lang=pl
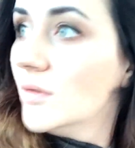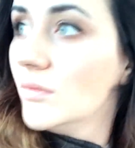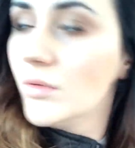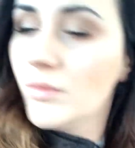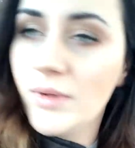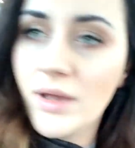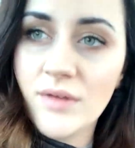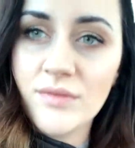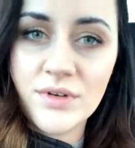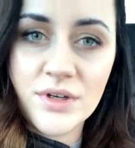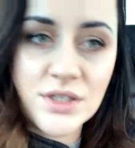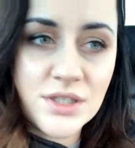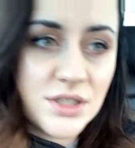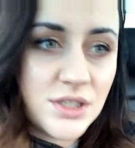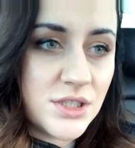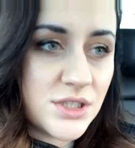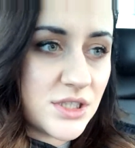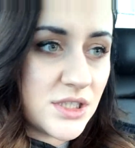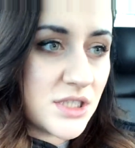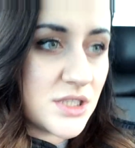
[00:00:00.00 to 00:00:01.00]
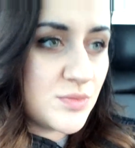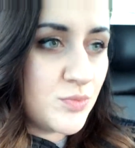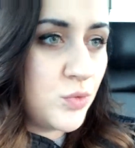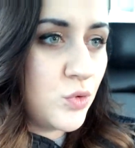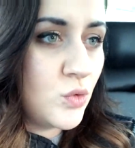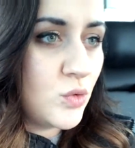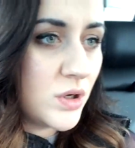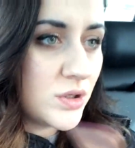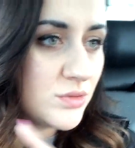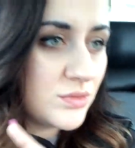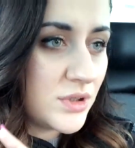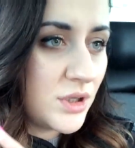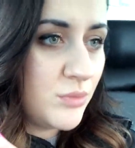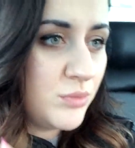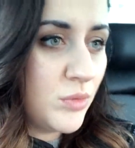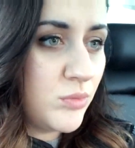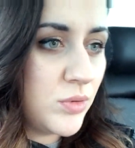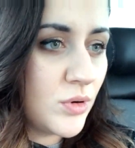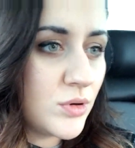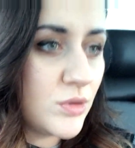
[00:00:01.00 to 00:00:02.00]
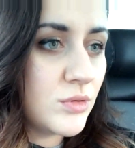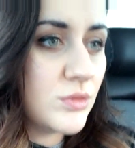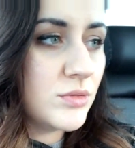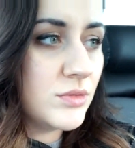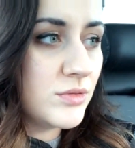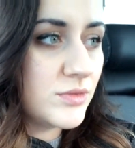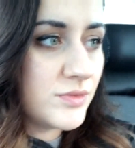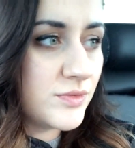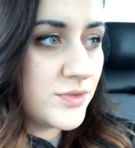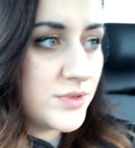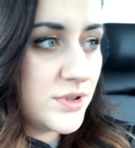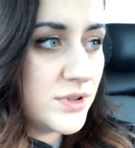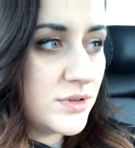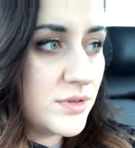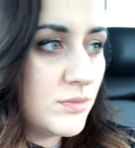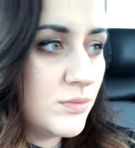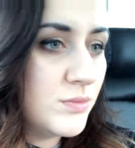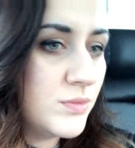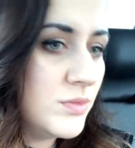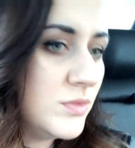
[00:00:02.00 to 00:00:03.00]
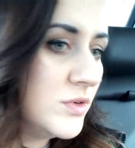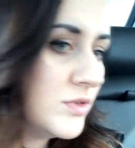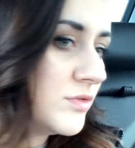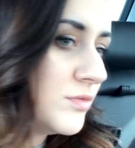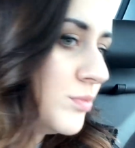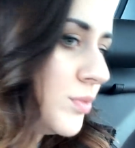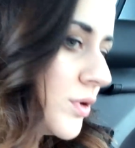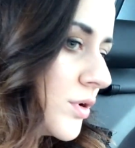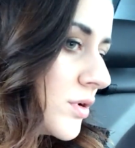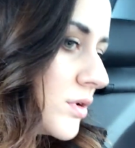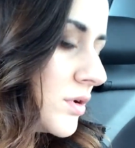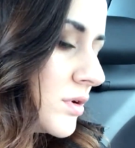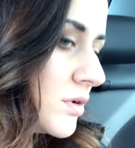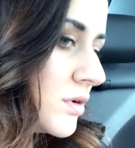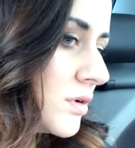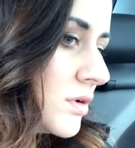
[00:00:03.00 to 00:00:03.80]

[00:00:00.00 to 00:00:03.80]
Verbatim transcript: Bo miałam wrażenie, że nas pukła tutaj po boku. W bok.